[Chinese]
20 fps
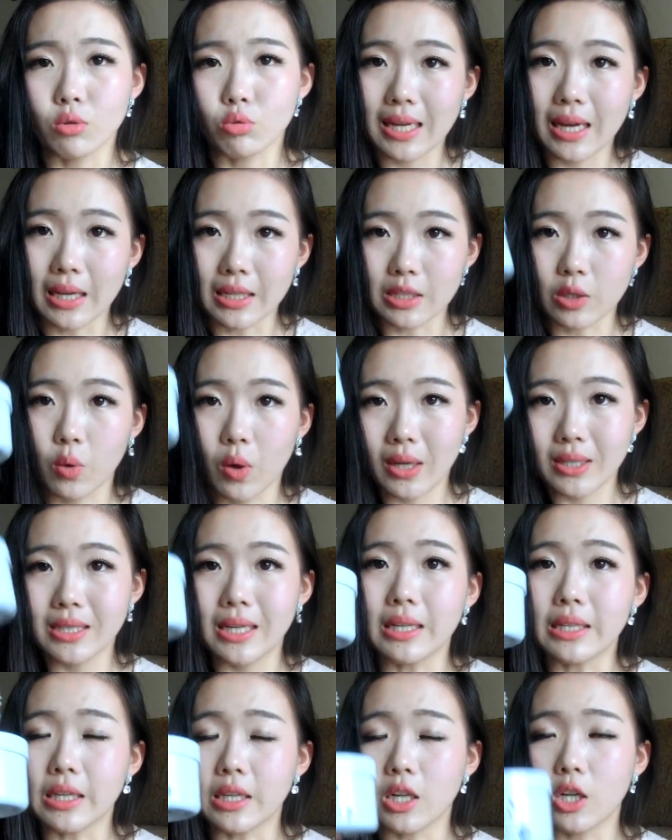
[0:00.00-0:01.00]
现在已经快
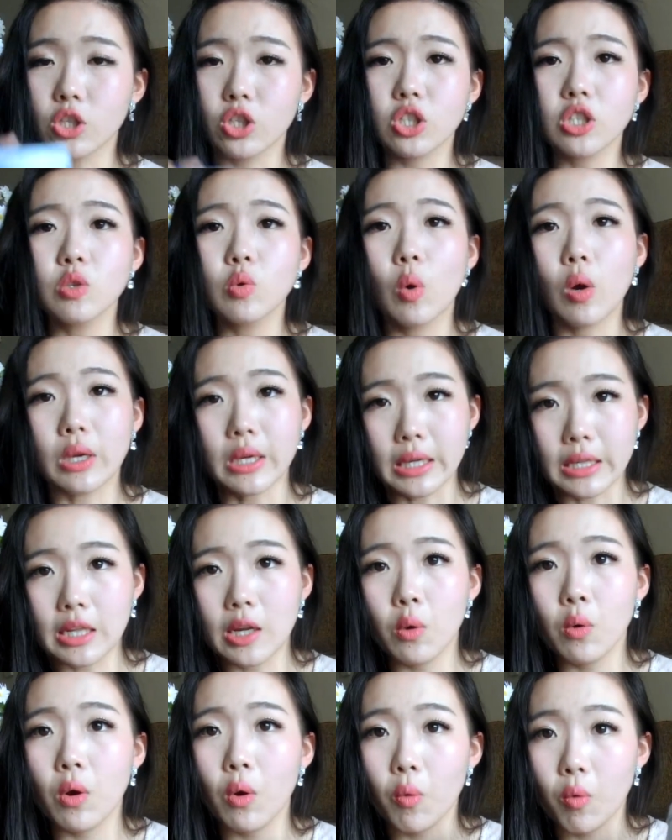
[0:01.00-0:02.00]
见底了，这是我一
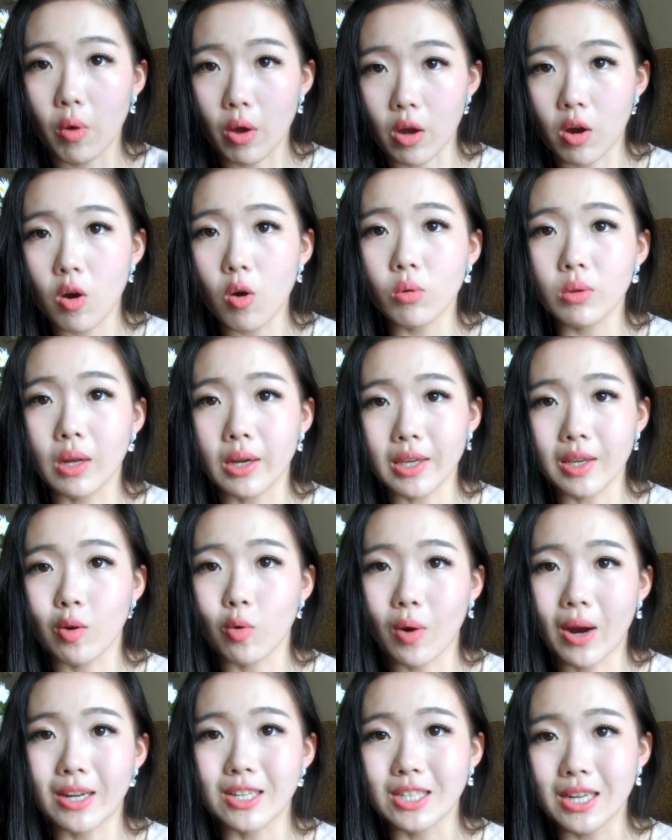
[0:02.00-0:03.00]
定会回购的一
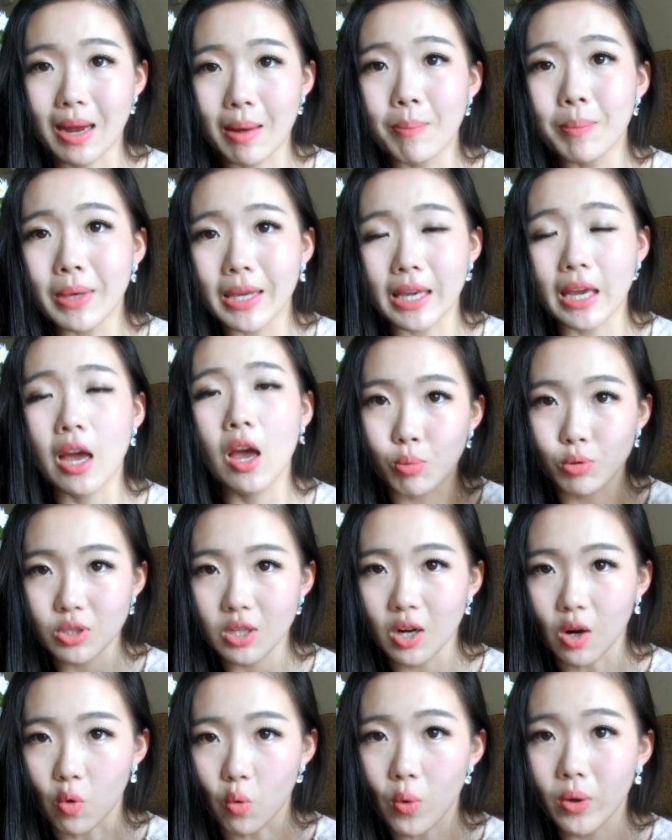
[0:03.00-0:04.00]
款产品，不是
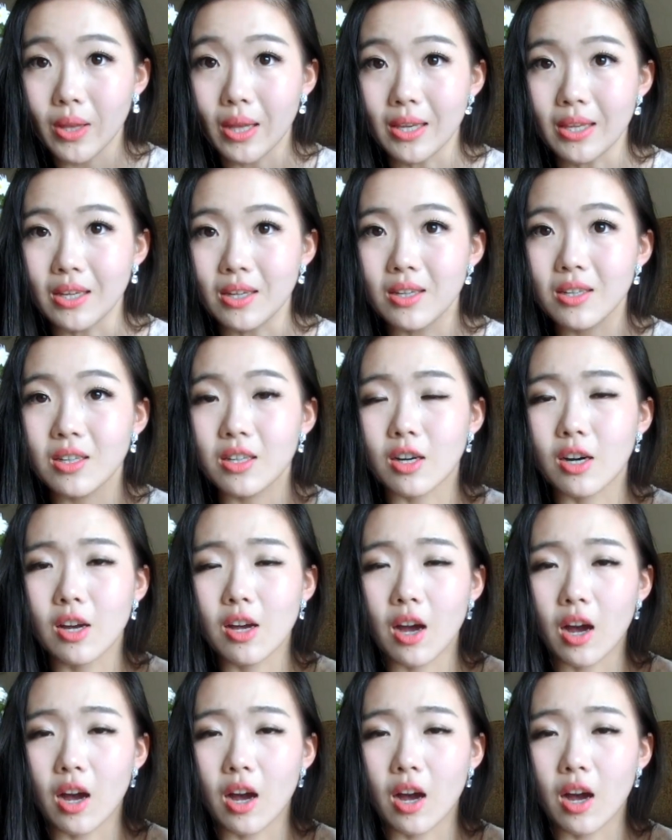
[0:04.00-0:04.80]
很贵的一个，